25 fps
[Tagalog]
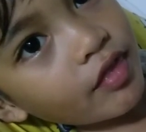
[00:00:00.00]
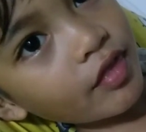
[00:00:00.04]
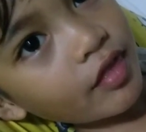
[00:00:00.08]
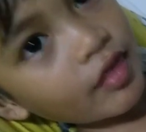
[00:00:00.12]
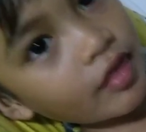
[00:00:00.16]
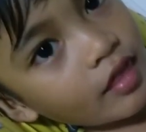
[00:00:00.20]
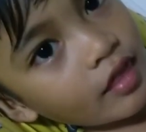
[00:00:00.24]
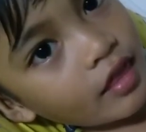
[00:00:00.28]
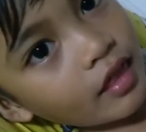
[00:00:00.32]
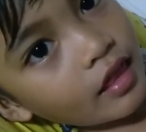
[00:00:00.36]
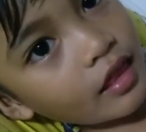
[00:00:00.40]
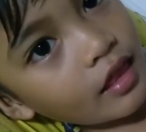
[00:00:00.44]

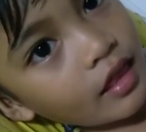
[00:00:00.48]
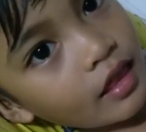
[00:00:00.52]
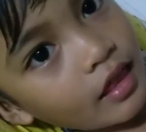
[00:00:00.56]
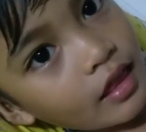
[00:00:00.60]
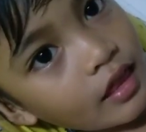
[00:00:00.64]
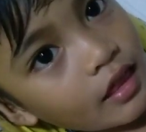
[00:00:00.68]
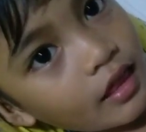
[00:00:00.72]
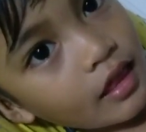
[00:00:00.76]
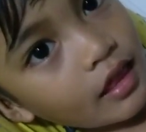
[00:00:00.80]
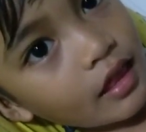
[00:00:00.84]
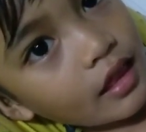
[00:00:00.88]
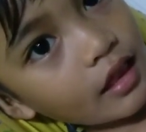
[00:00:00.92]
Ah, dun lang
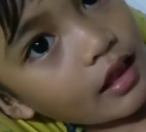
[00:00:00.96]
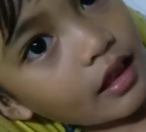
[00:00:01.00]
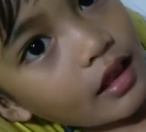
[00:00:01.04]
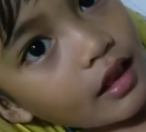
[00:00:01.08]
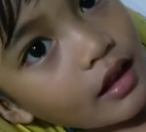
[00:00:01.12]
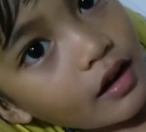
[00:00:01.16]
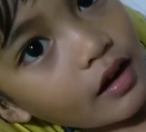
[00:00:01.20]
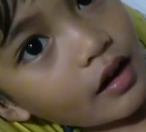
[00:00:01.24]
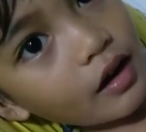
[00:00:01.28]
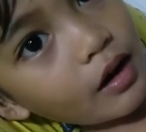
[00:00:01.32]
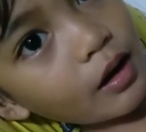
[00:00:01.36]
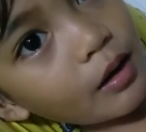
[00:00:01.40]
sa
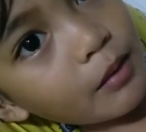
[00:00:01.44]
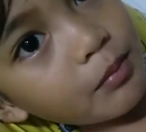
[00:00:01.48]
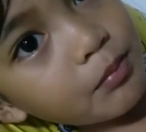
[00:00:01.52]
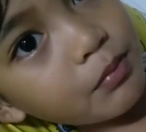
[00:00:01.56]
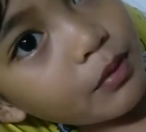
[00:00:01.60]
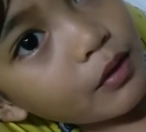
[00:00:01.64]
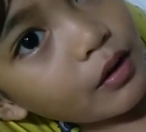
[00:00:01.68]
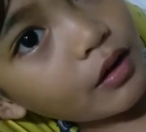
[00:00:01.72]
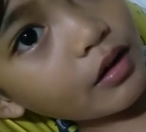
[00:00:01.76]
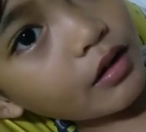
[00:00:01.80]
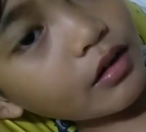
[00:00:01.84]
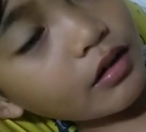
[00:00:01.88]
red.
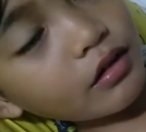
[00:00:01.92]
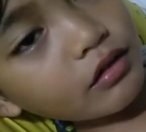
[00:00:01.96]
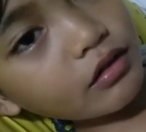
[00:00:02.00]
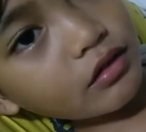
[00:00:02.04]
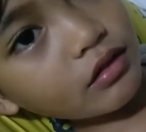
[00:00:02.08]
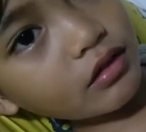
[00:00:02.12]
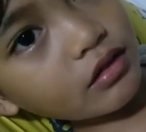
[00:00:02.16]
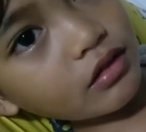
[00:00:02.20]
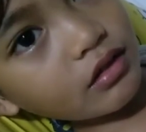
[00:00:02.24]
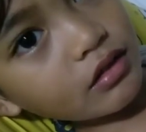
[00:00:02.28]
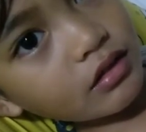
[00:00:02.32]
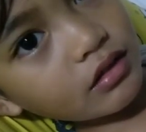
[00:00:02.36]
Oo, oh, hindi,
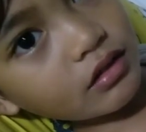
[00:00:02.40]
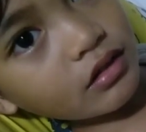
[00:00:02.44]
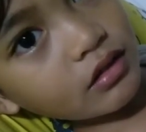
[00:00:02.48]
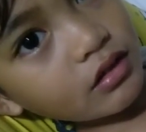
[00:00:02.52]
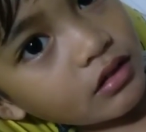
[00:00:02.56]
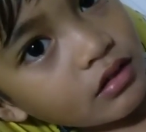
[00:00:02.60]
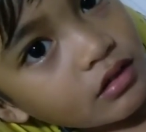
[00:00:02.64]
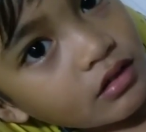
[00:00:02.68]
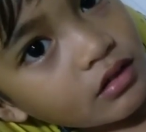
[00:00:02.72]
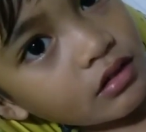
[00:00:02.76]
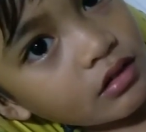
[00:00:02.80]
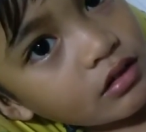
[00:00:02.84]
wala namang
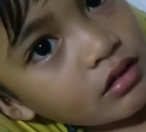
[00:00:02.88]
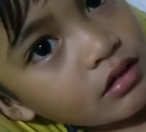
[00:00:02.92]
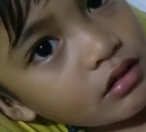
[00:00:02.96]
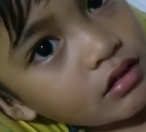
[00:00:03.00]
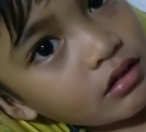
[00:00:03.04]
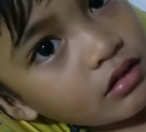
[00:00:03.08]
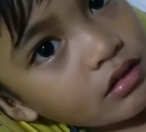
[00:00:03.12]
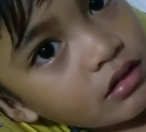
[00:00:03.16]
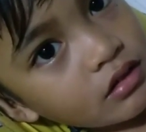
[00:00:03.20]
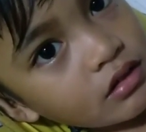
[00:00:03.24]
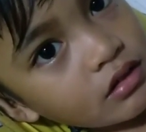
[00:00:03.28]
kalawang yun eh.